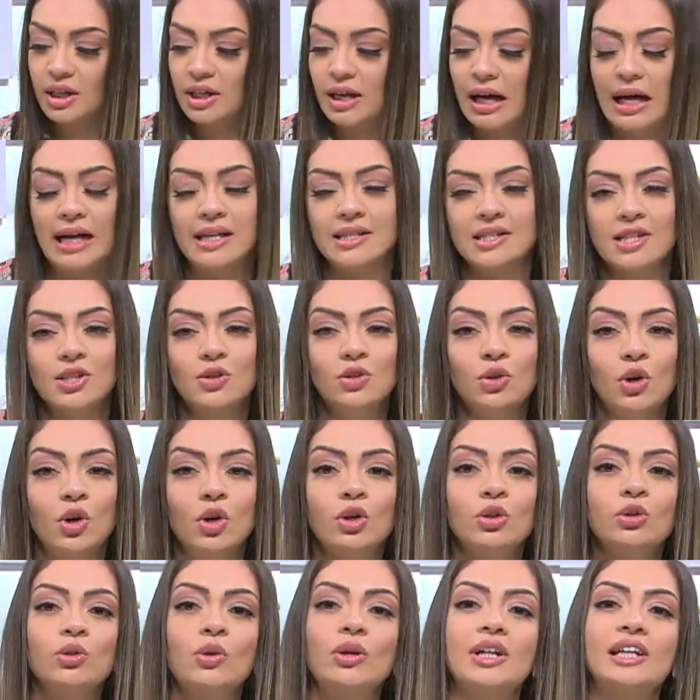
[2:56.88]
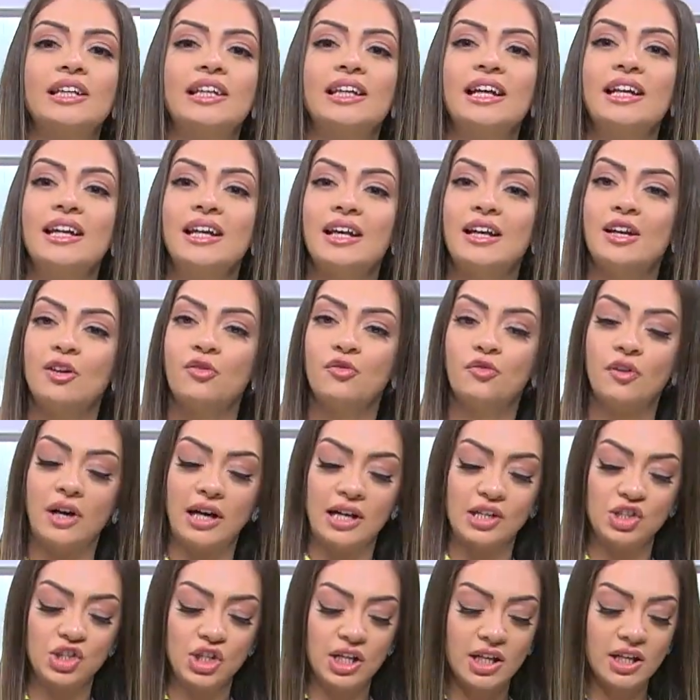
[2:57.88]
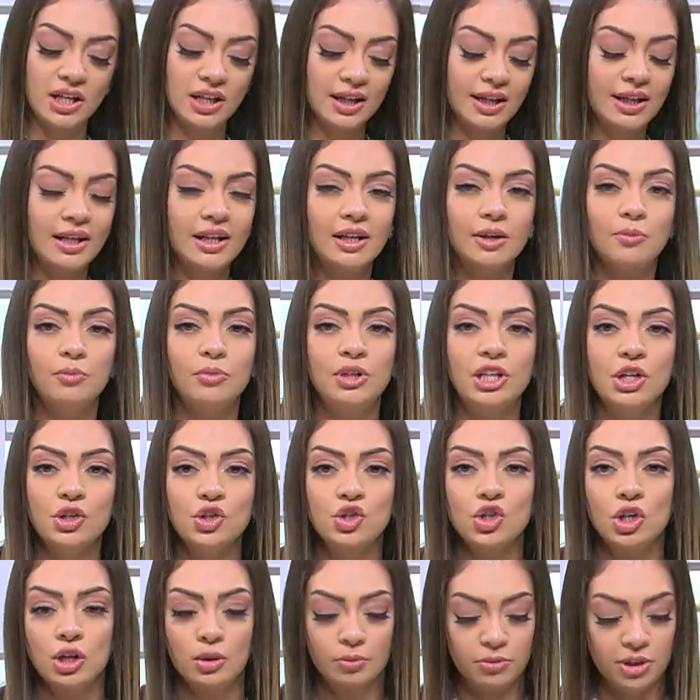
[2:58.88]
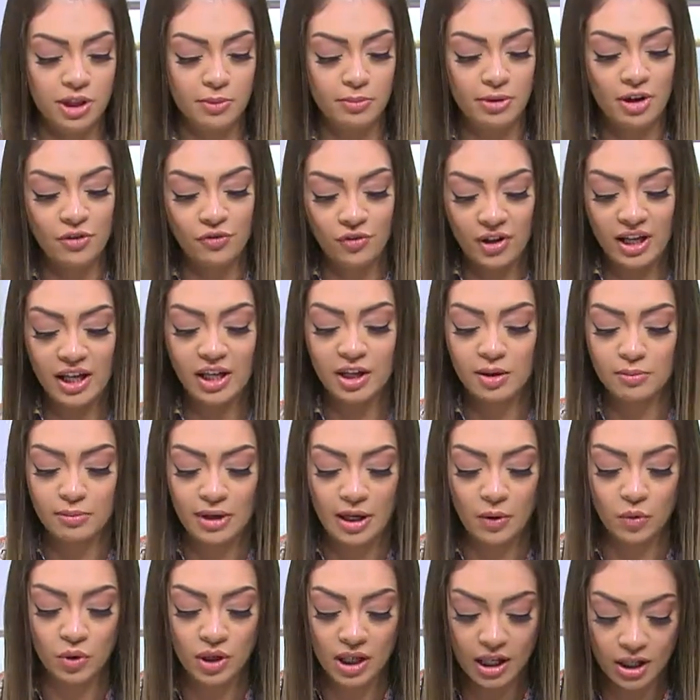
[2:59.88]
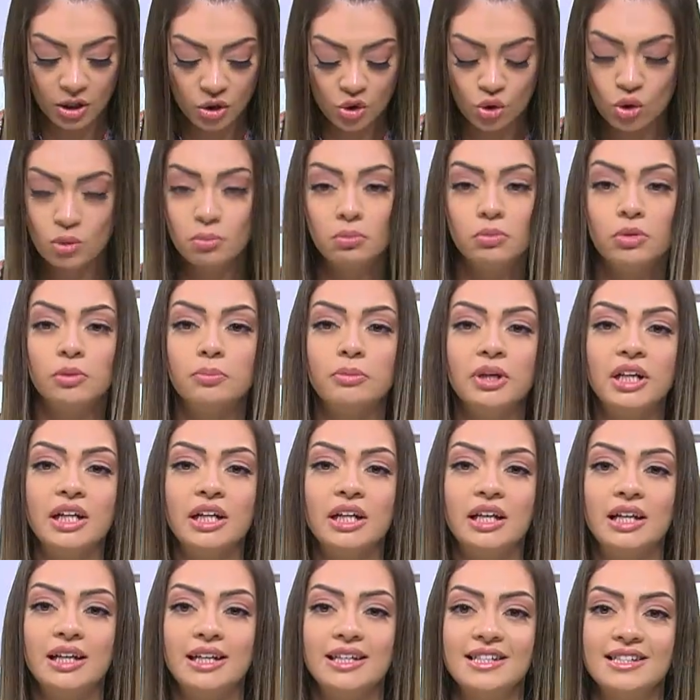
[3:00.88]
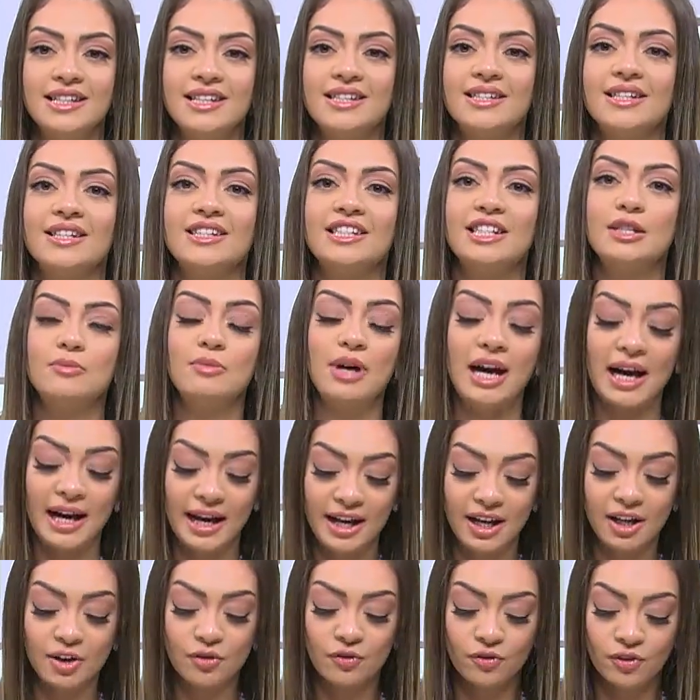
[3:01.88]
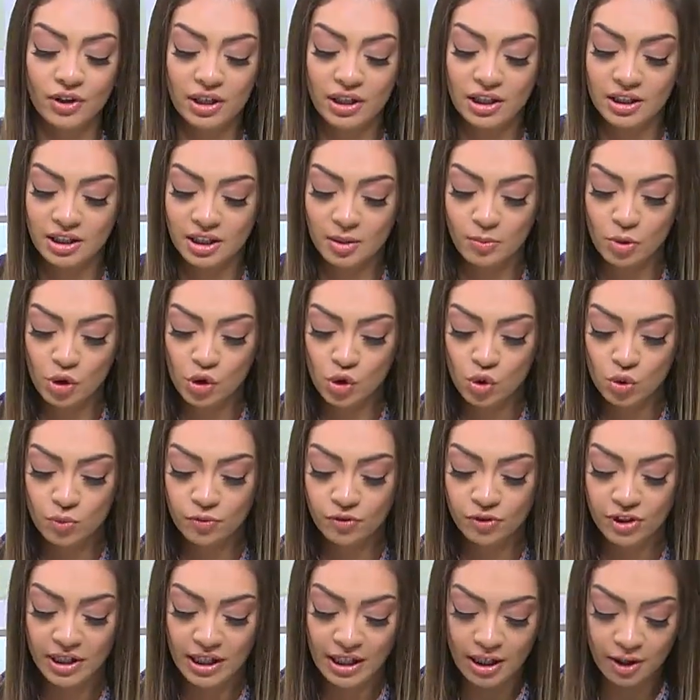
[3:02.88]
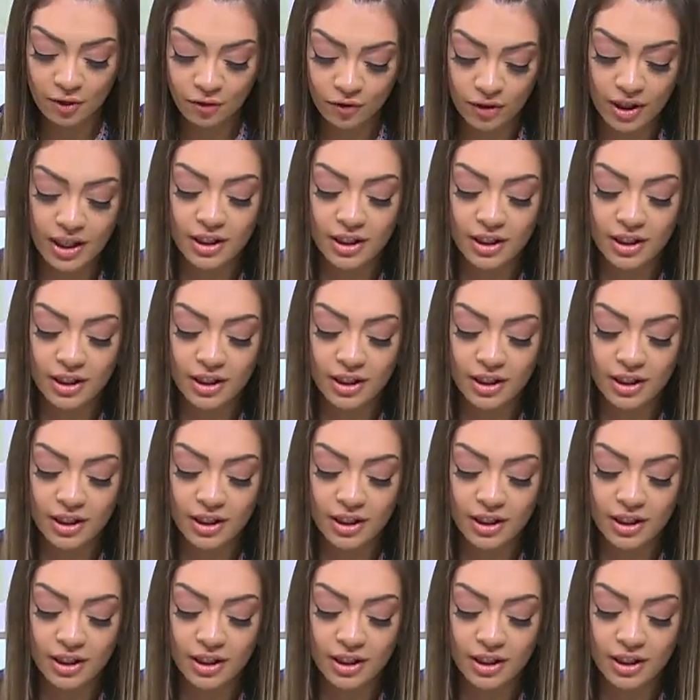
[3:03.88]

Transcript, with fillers: عايزين تحطوا عيدان قرفه عشان اللي بيشرب يبقى فاهم او اللي هيصب من الازازه دي يبقى عارف ان ده مشروب فيه قرفه